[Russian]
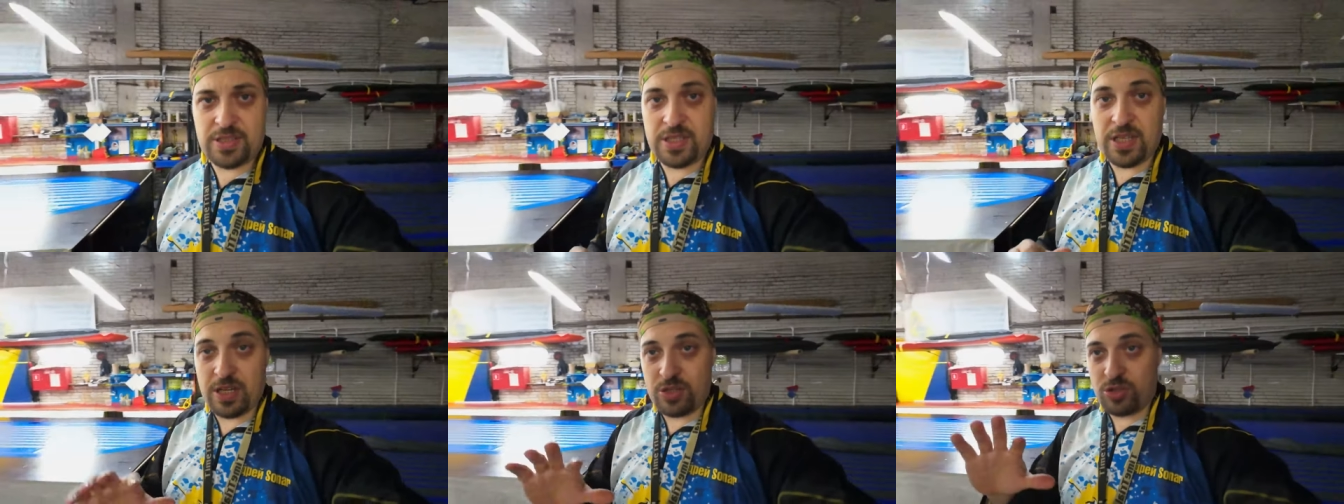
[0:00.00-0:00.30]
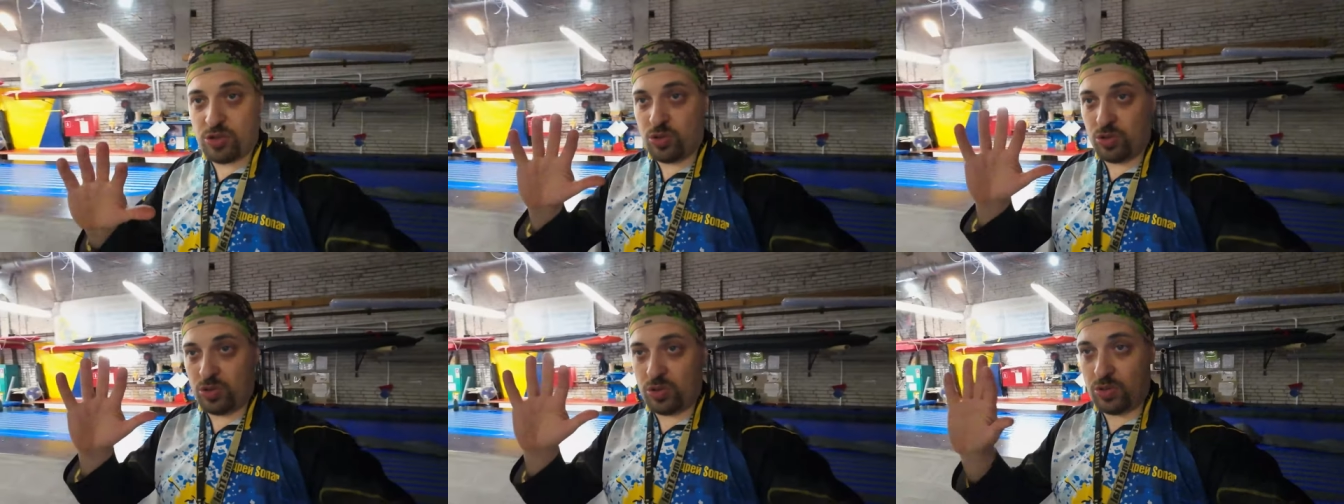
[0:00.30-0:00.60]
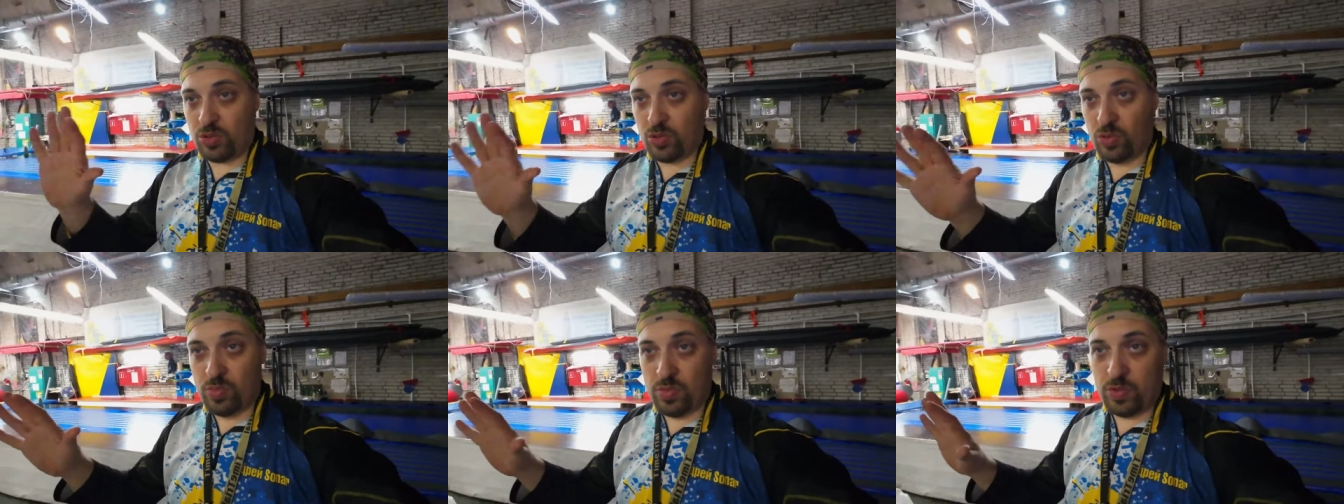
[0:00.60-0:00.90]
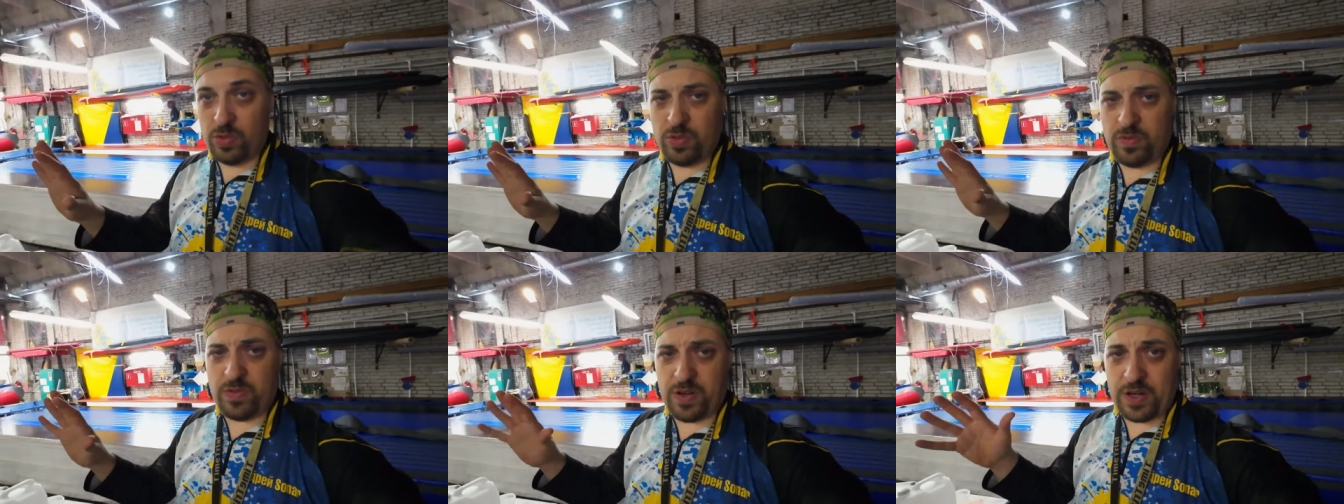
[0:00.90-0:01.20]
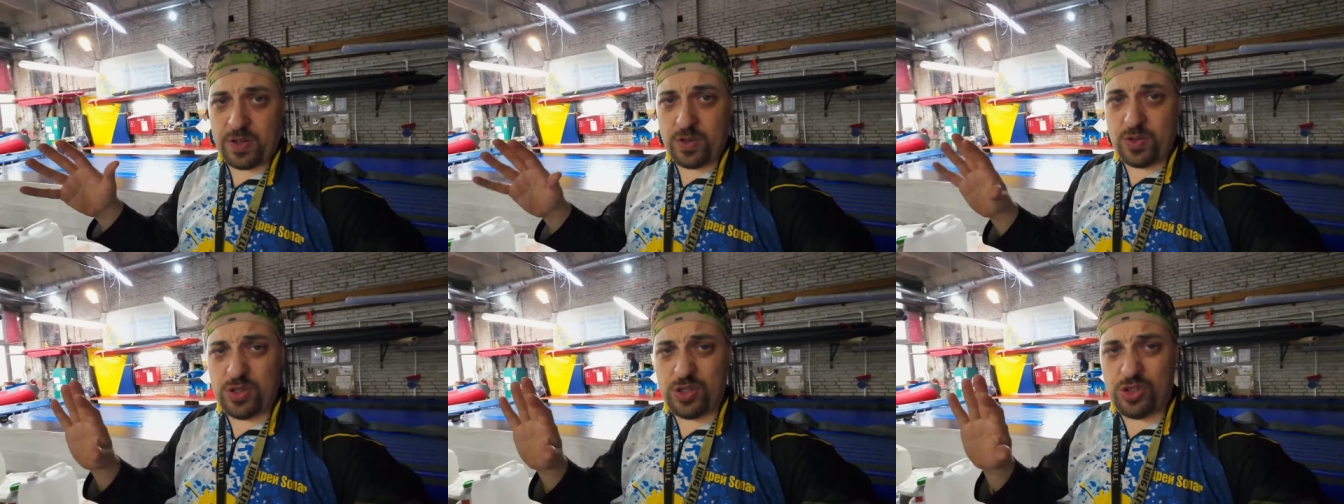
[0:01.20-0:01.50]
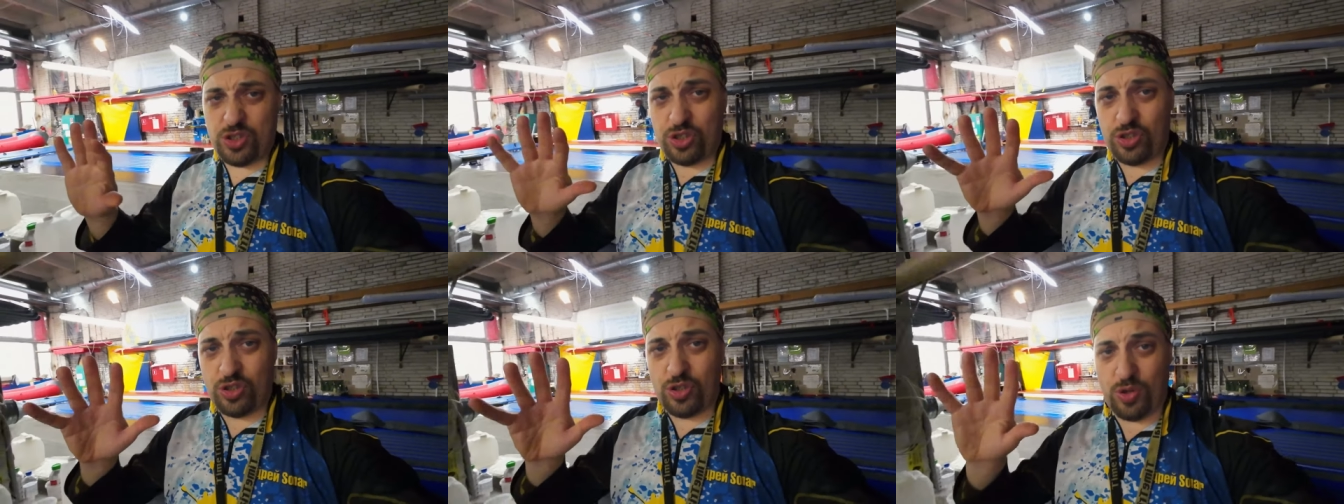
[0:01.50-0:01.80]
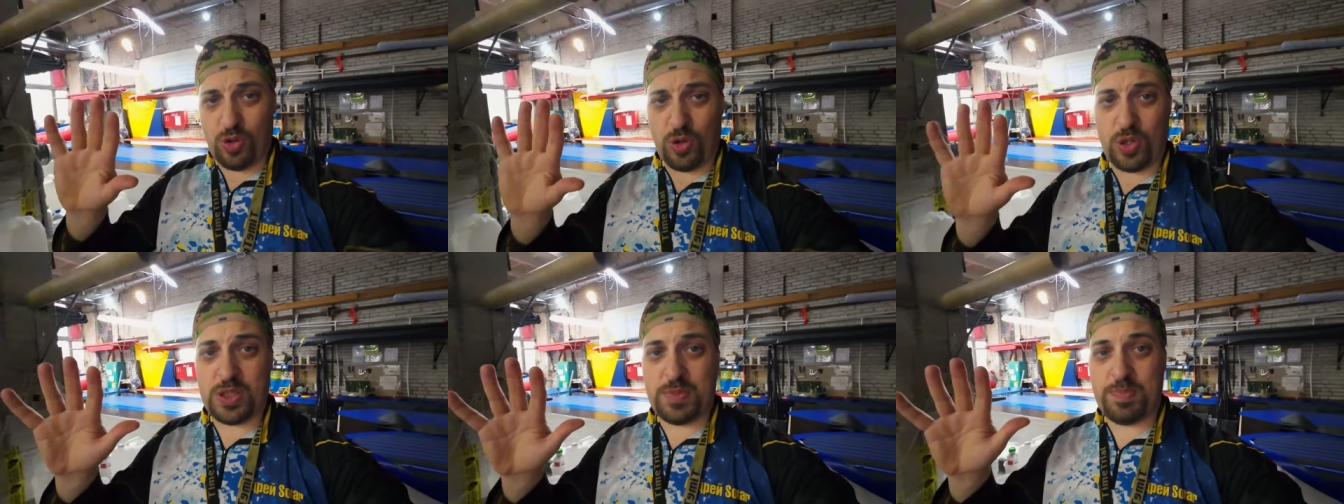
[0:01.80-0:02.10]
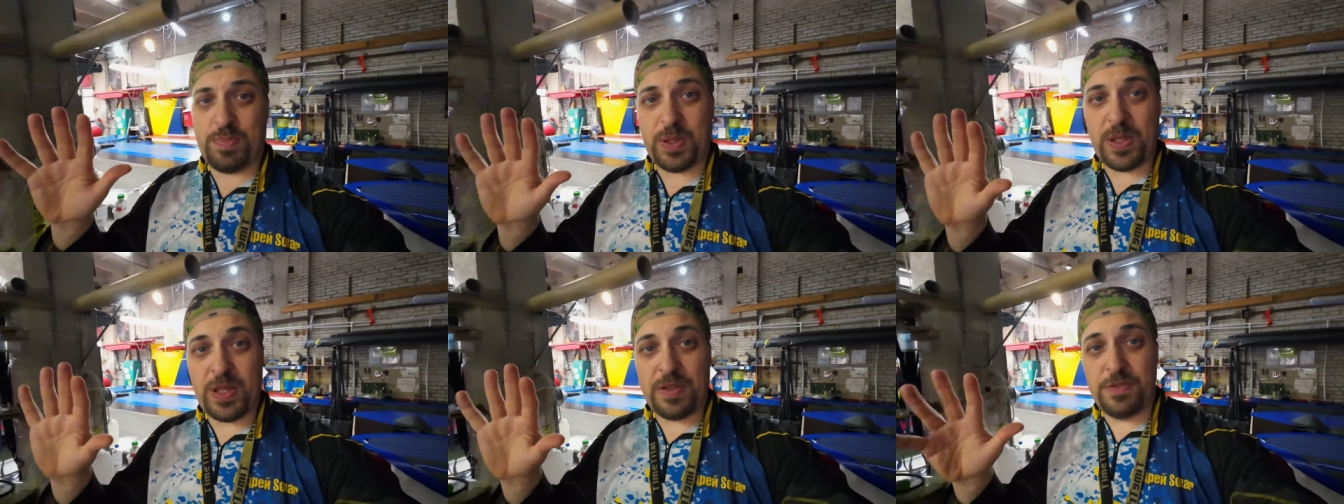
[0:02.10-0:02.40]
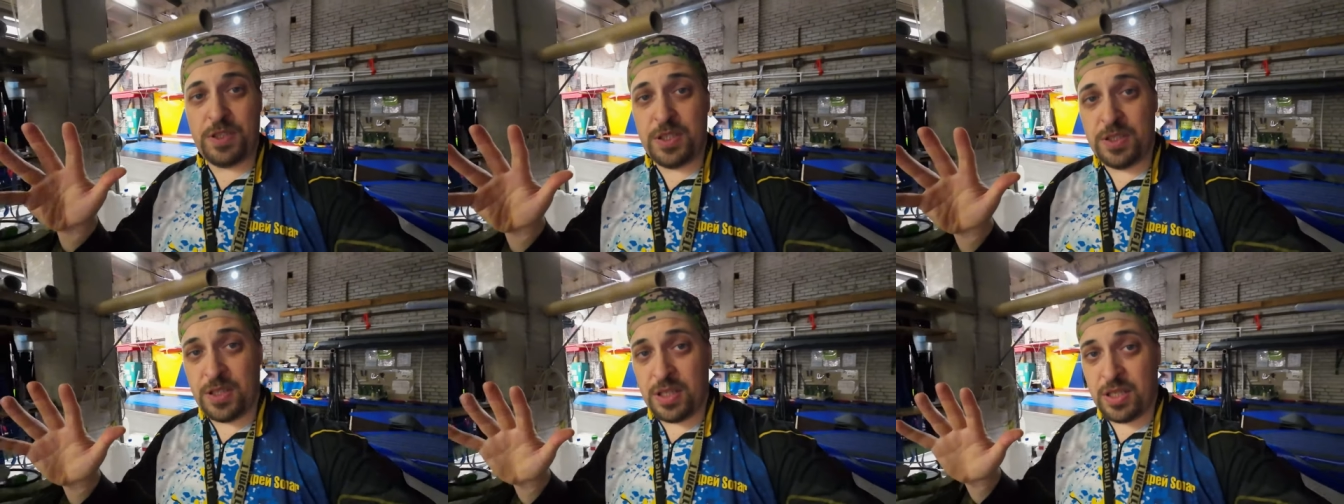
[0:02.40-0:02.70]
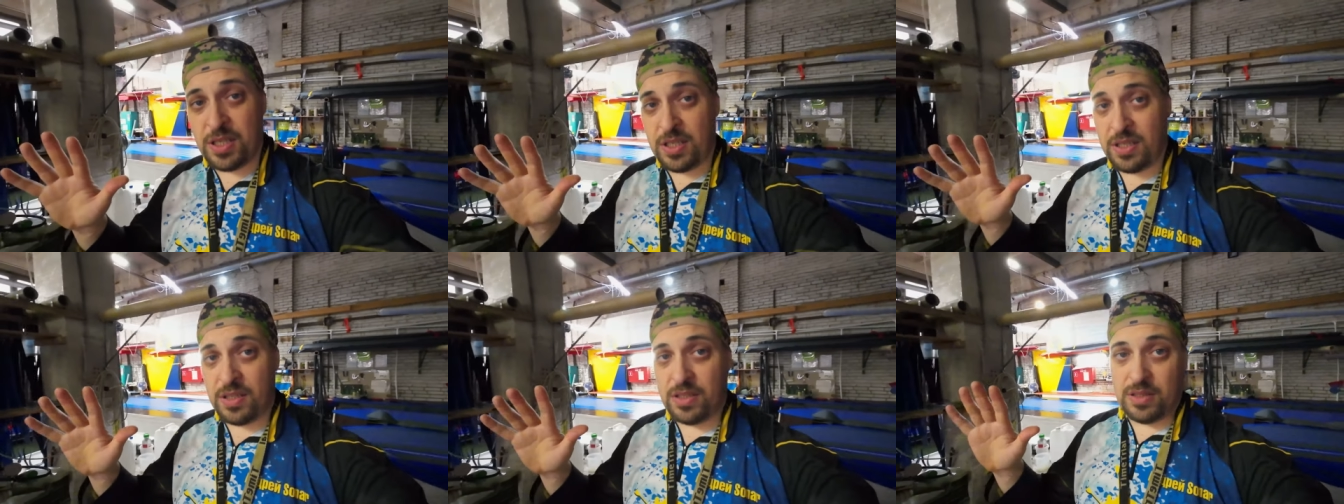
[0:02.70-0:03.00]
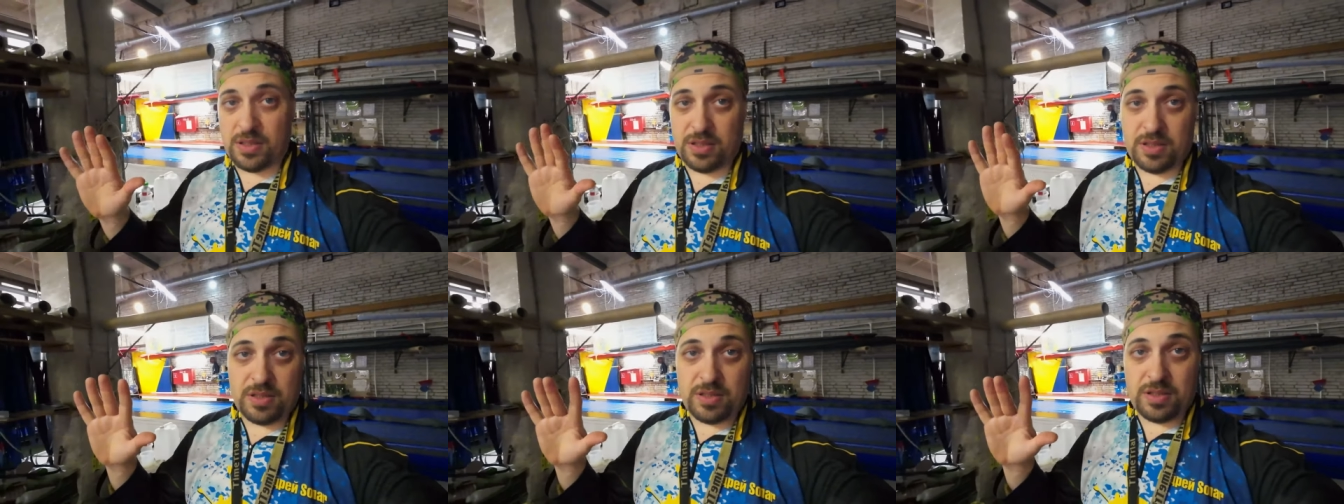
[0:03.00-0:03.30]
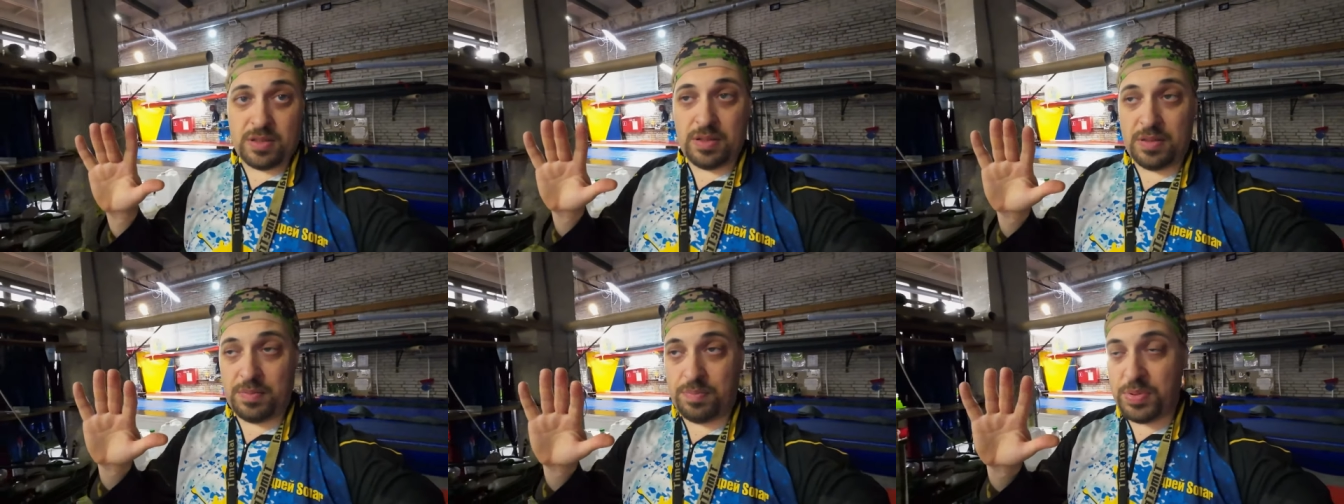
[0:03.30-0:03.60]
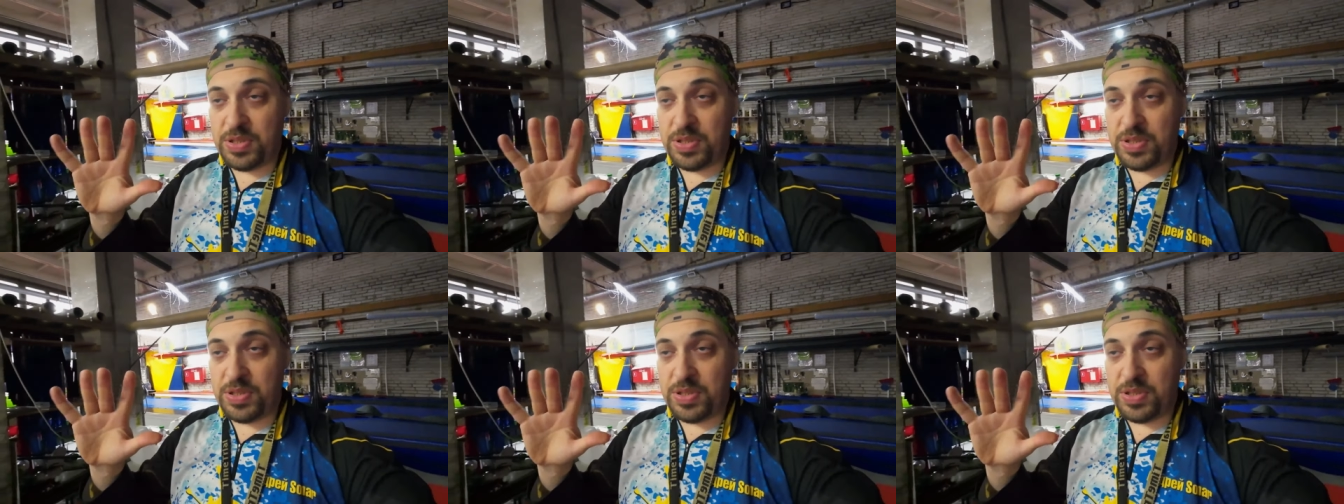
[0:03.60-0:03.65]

Я что-то думаю в районе 4,5-5